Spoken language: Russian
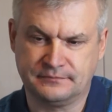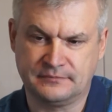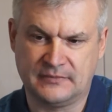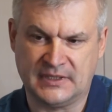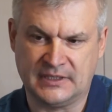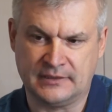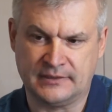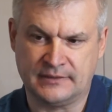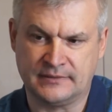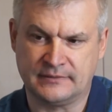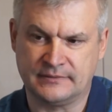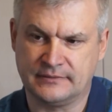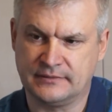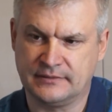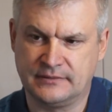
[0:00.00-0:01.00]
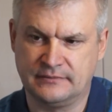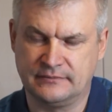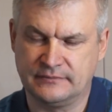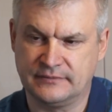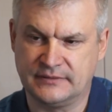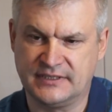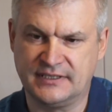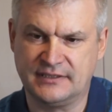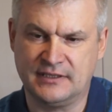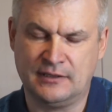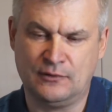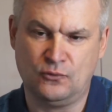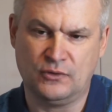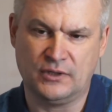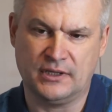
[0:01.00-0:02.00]
э,
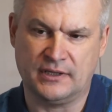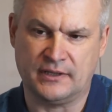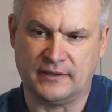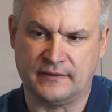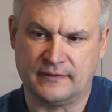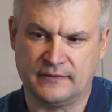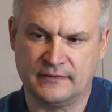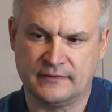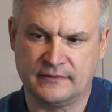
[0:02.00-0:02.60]
технология